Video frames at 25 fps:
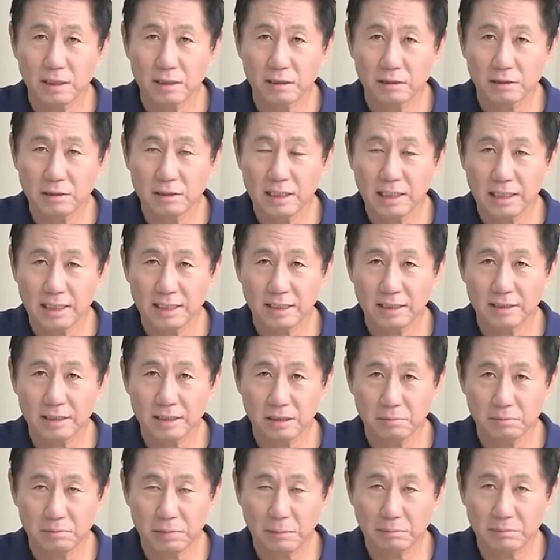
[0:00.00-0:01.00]
그건
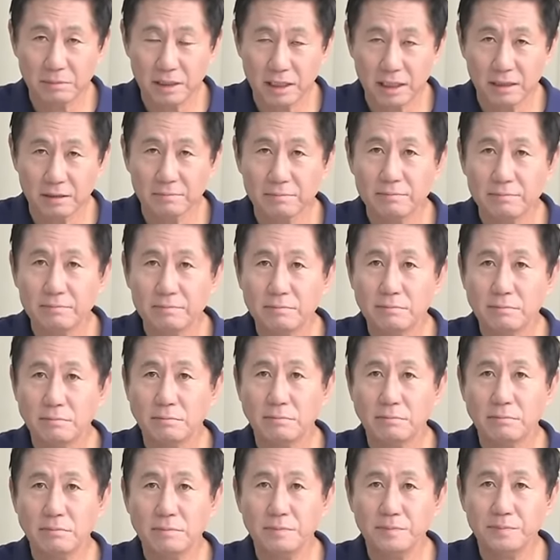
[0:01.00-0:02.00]
예상되는 바입니다.
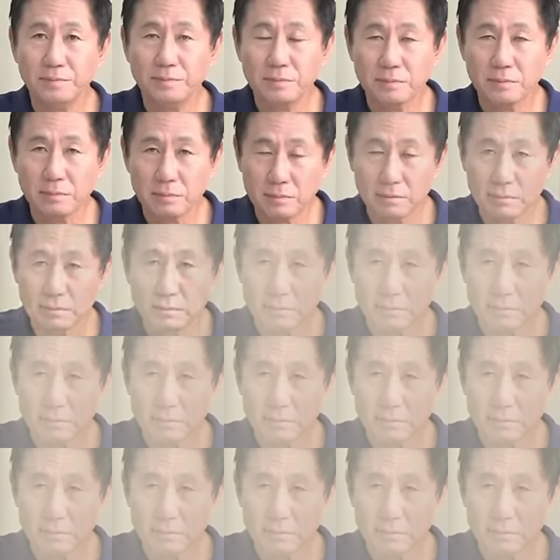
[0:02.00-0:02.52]
음?